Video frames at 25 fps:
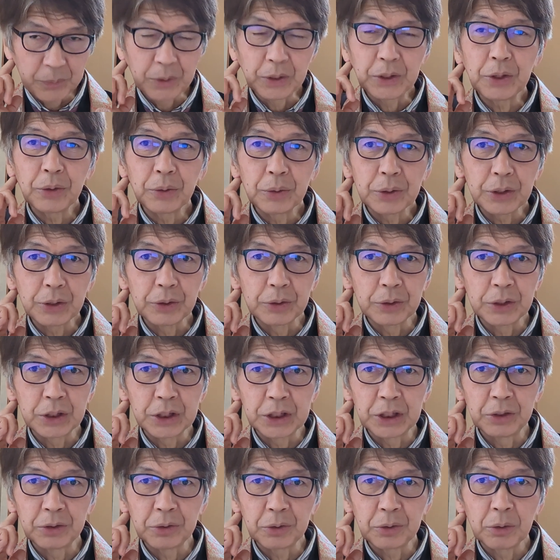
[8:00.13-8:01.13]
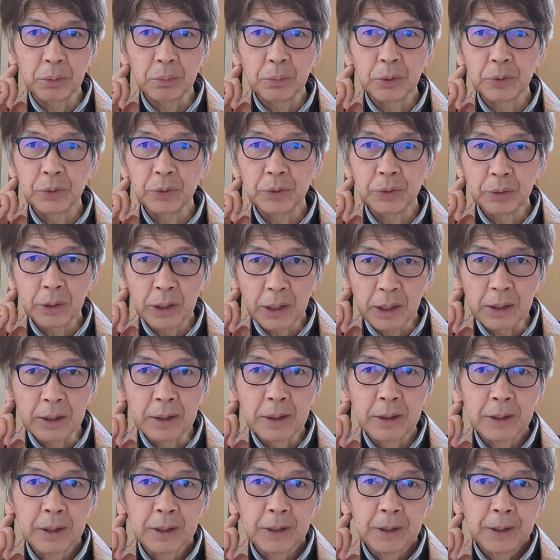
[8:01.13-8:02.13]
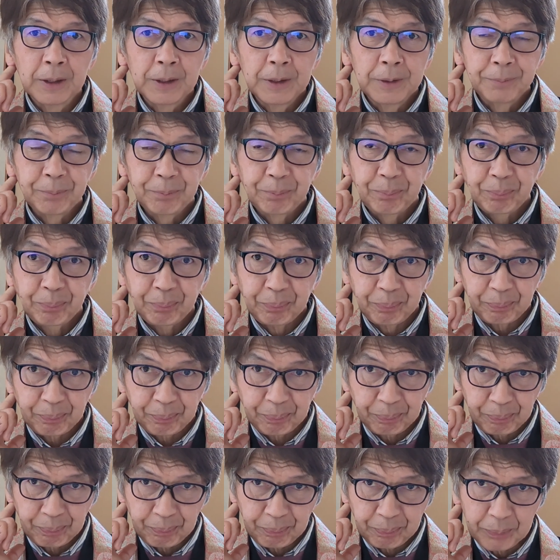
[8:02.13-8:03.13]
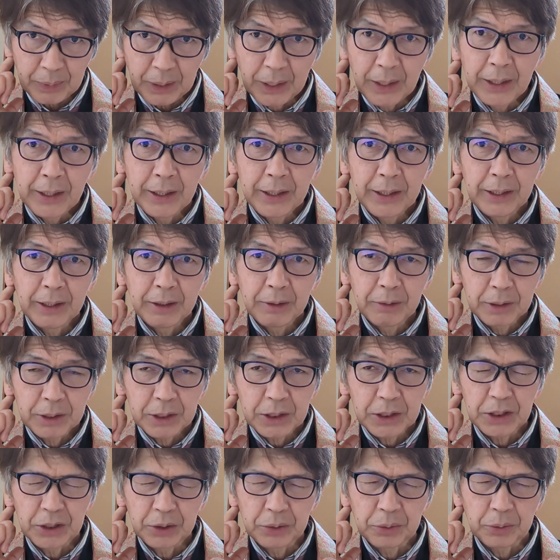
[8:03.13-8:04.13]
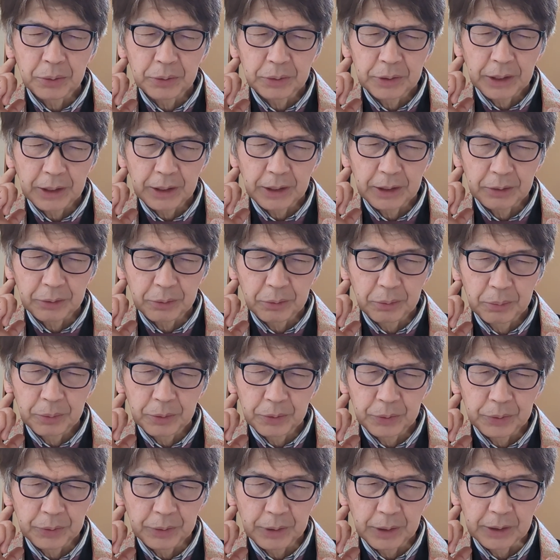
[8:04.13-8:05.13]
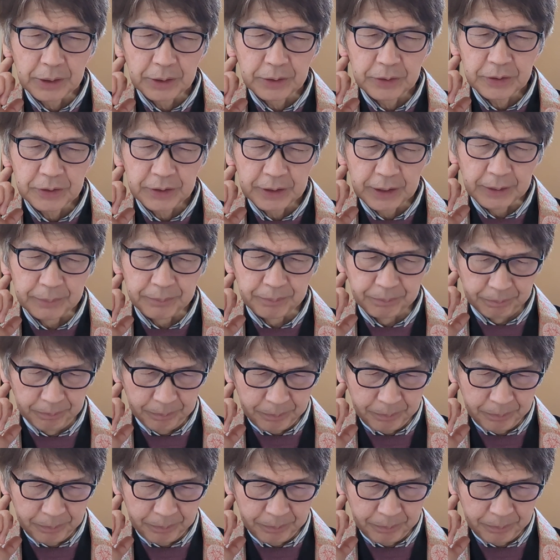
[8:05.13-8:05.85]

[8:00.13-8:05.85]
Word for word: 両教寺の御門徒が。えー、私のところ寺のご門徒がですね